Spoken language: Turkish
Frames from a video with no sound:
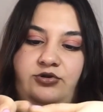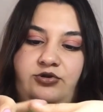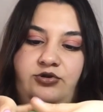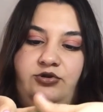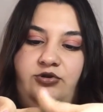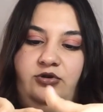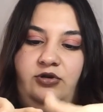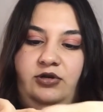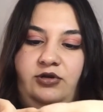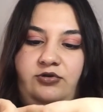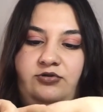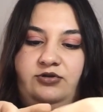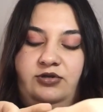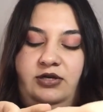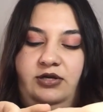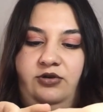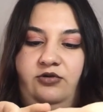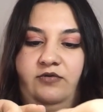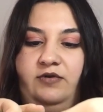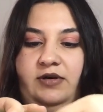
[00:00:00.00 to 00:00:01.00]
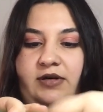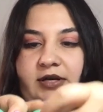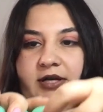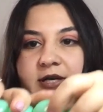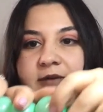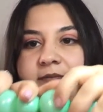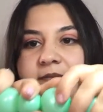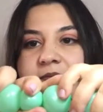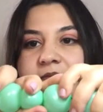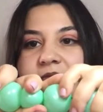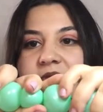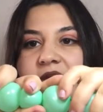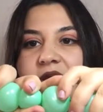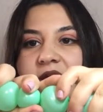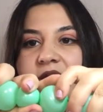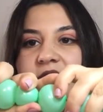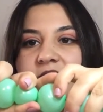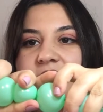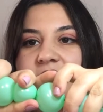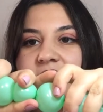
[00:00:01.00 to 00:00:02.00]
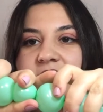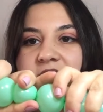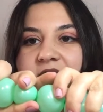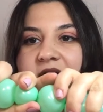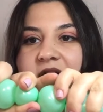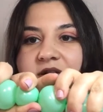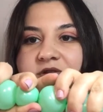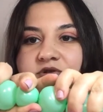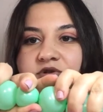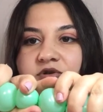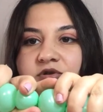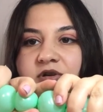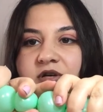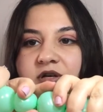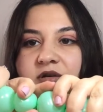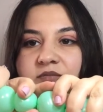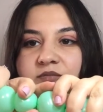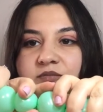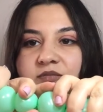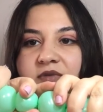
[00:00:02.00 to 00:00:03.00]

Şöyle güzel yuvarlayayım. Daha sonra